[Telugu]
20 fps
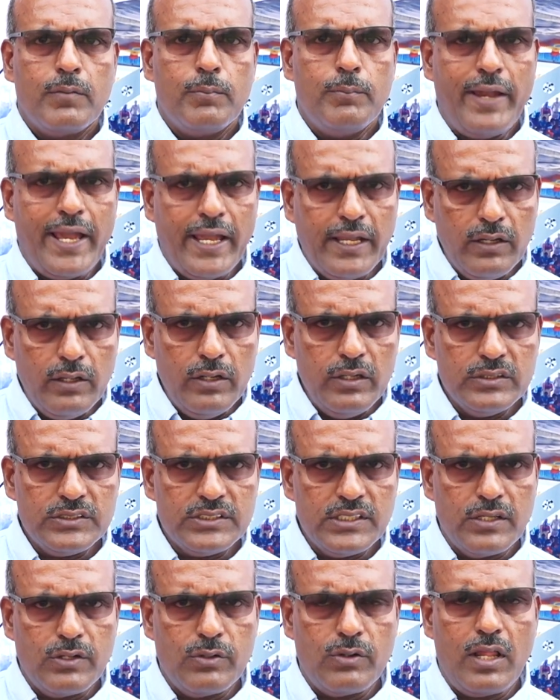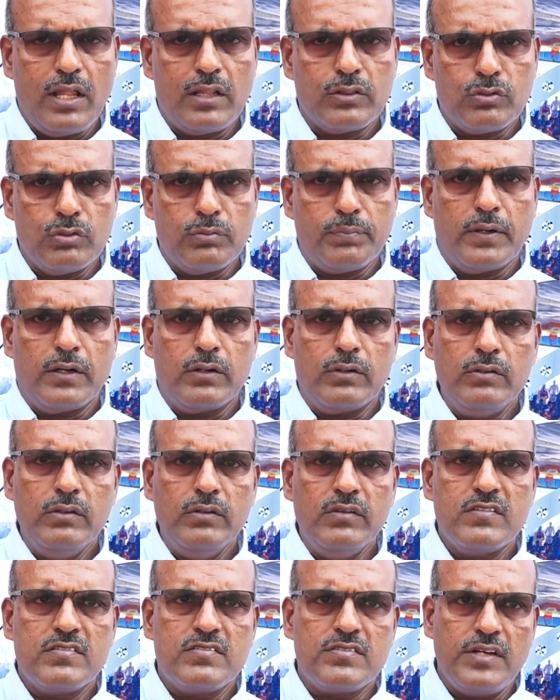బ్యాంకులు ఇచ్చే రుణాలతో పాటు
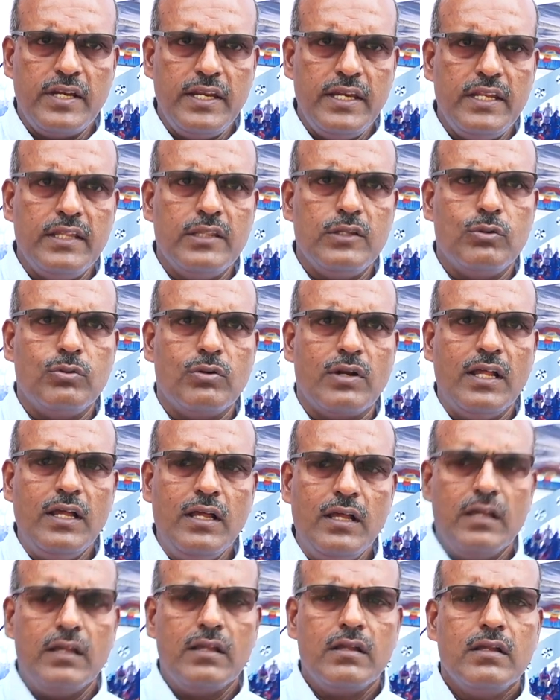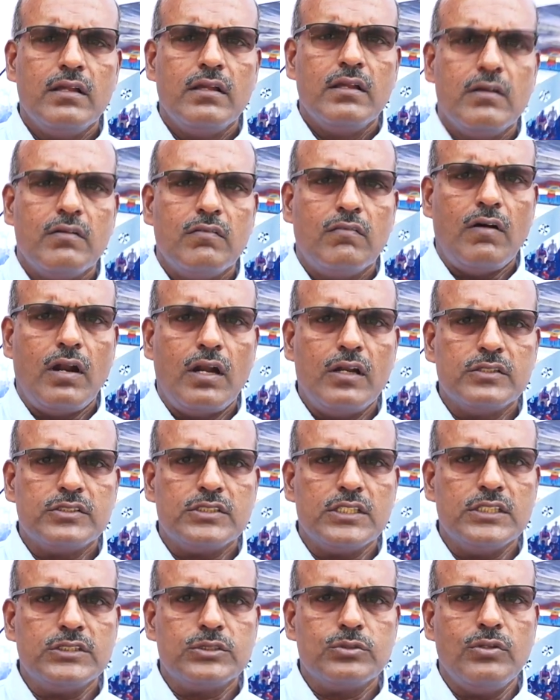స్త్రీనిధి కూడా వాళ్ళు
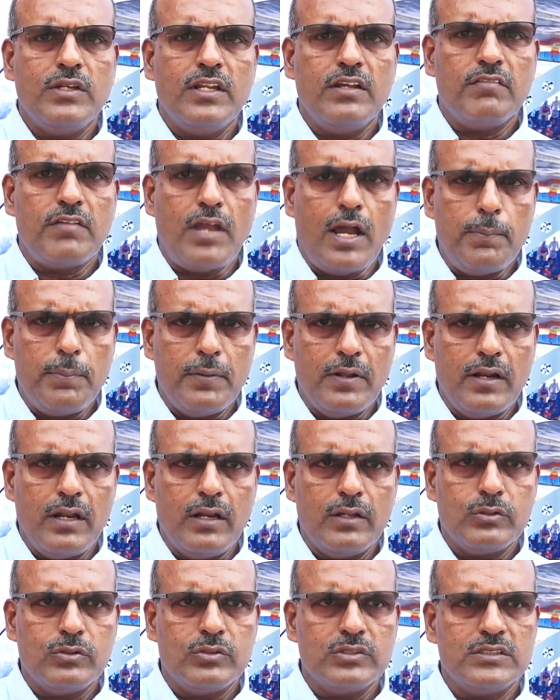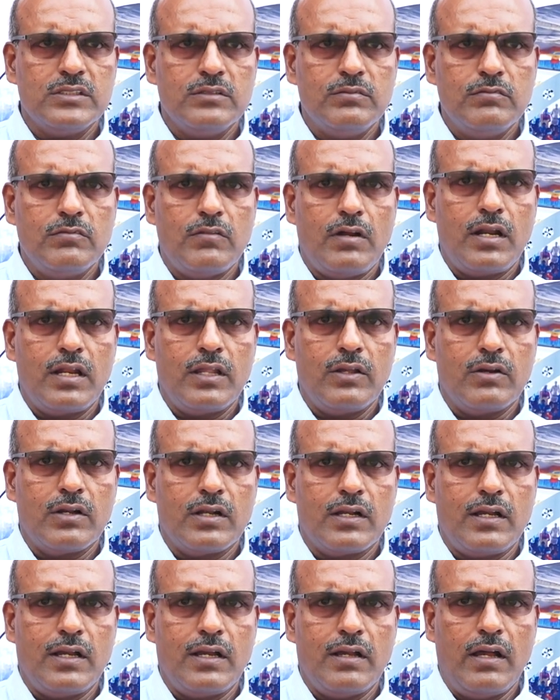చేసుకునే వ్యాపారాల కోసం వాళ్ళ
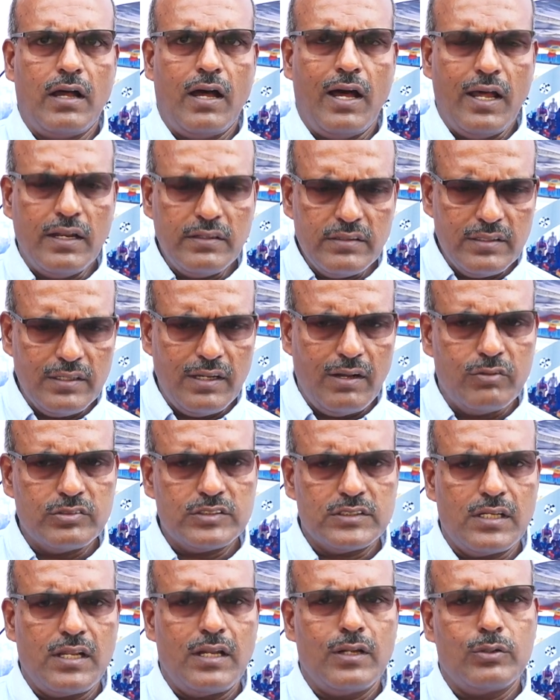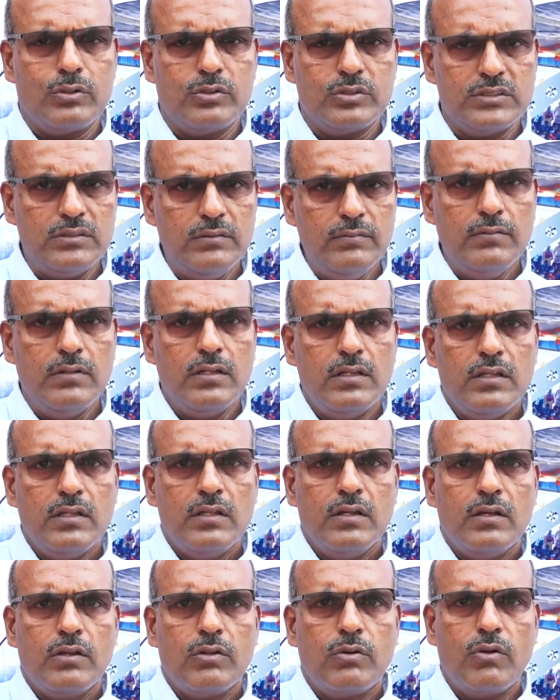యొక్క ఆర్థిక అవసరాల కోసం
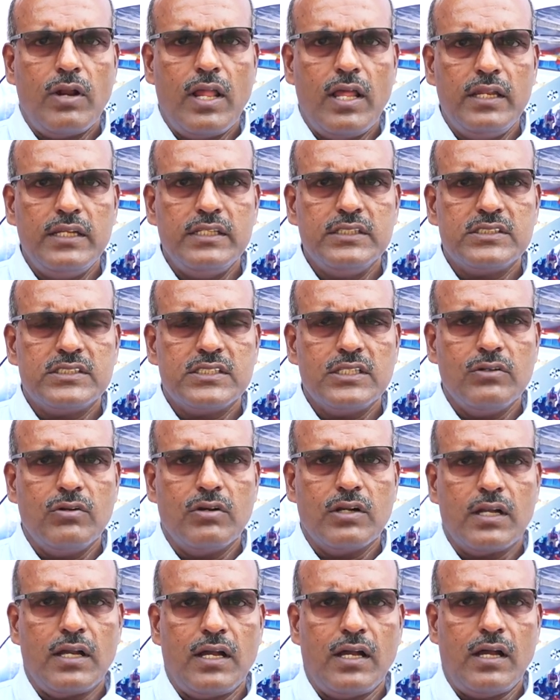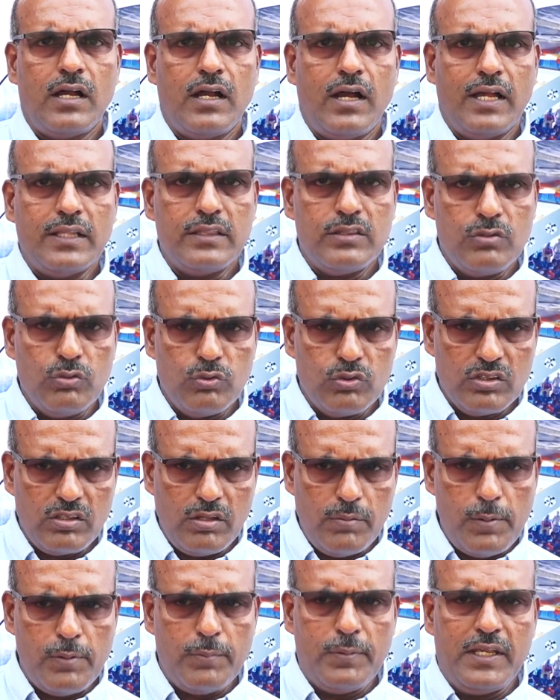రుణాలు ఇచ్చే ఒక
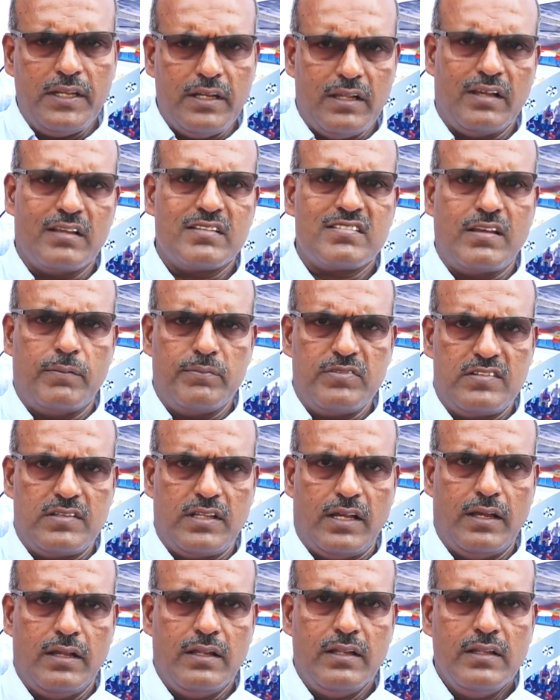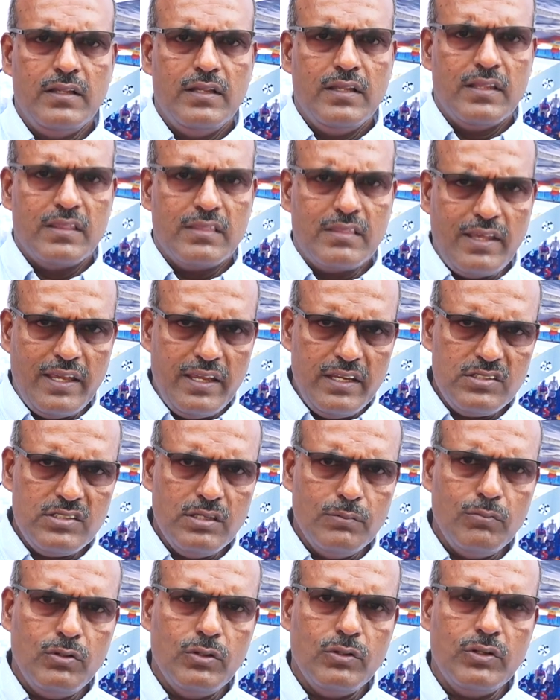అత్యుత్తమమైన సంస్థ
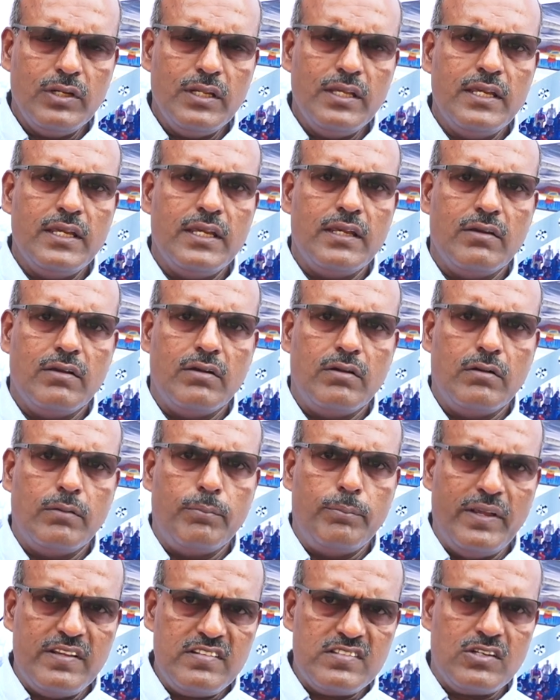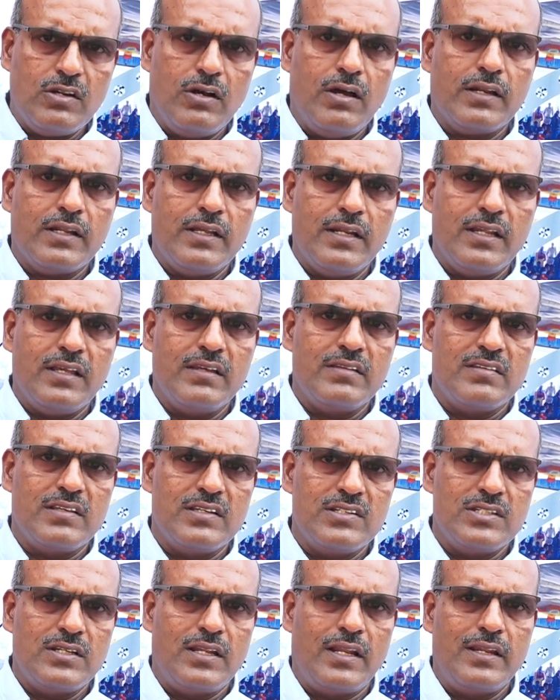దేశంలోనే బెస్ట్
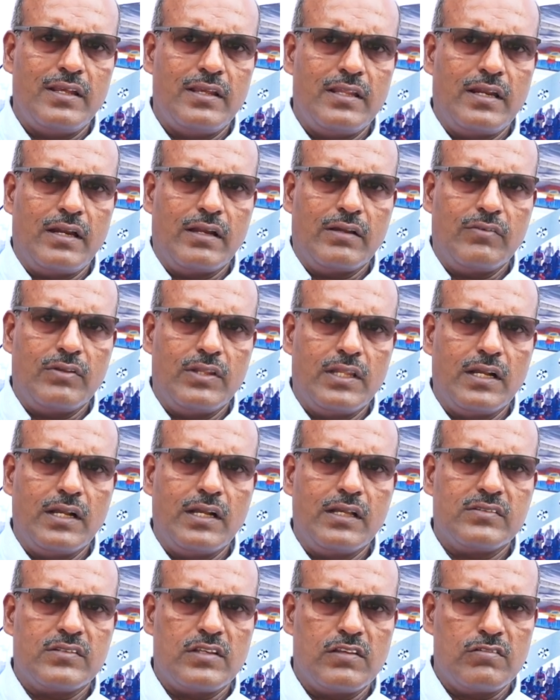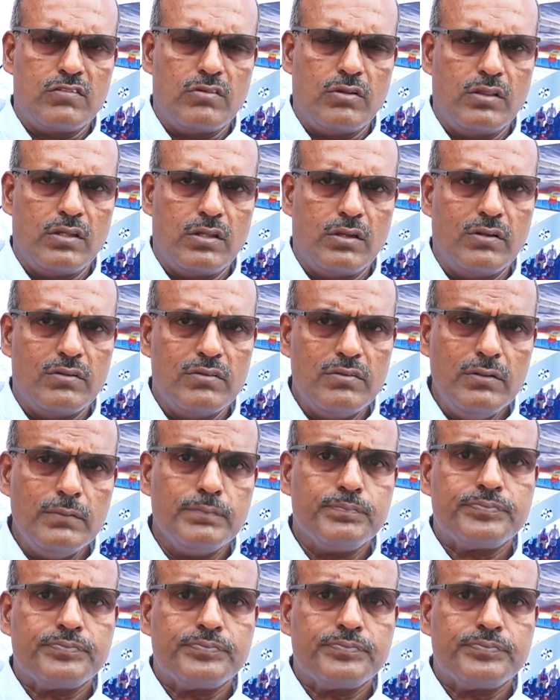ఆర్గనైజేషన్ అనే విధంగా చేస్తుంది ఈరోజు